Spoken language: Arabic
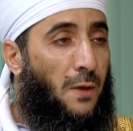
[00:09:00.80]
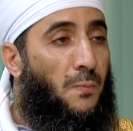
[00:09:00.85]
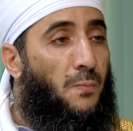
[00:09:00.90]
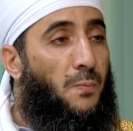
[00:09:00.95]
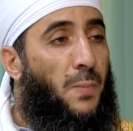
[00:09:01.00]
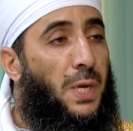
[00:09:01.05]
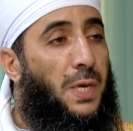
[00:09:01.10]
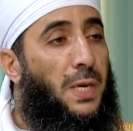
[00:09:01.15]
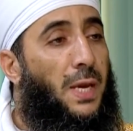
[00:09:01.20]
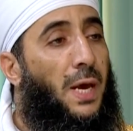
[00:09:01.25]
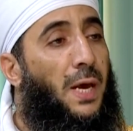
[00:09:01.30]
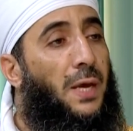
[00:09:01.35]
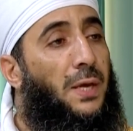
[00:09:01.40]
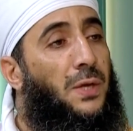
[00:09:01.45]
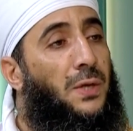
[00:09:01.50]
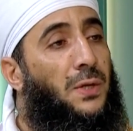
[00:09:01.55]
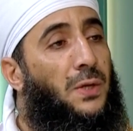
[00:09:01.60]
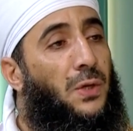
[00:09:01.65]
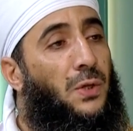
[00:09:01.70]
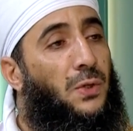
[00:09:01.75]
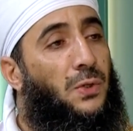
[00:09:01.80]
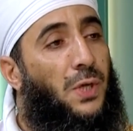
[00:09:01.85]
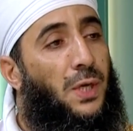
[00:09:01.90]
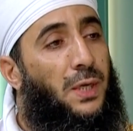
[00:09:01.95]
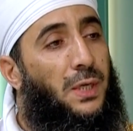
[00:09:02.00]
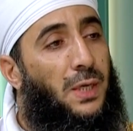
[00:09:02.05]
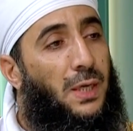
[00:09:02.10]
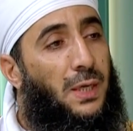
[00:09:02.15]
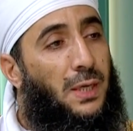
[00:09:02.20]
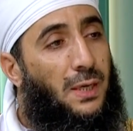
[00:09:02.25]
من أي
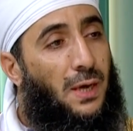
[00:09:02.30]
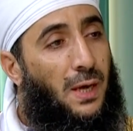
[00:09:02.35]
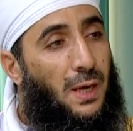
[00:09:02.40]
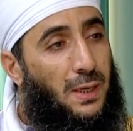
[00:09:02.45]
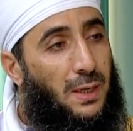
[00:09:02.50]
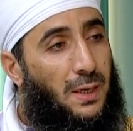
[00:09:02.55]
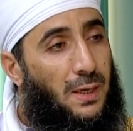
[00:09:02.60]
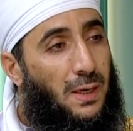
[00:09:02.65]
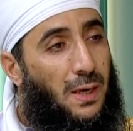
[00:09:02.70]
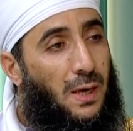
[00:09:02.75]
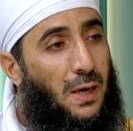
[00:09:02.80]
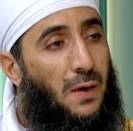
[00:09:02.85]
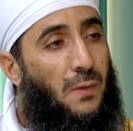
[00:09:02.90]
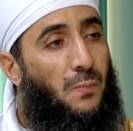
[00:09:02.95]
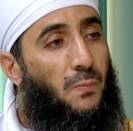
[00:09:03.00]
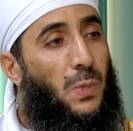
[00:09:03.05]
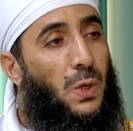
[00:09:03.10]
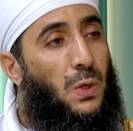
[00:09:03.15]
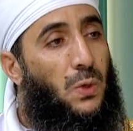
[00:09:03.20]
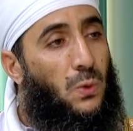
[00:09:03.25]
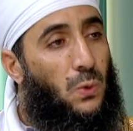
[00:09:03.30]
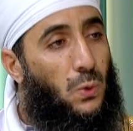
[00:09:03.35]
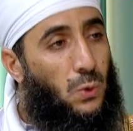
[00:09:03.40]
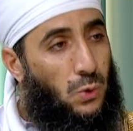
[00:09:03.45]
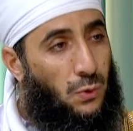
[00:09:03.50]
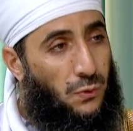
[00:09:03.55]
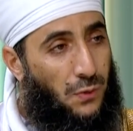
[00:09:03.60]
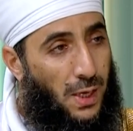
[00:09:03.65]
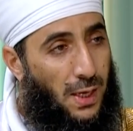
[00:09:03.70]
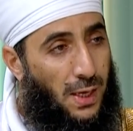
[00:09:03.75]
شيء خلقه من
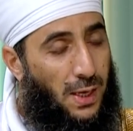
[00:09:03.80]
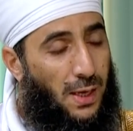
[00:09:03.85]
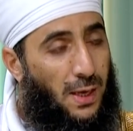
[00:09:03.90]
نطفة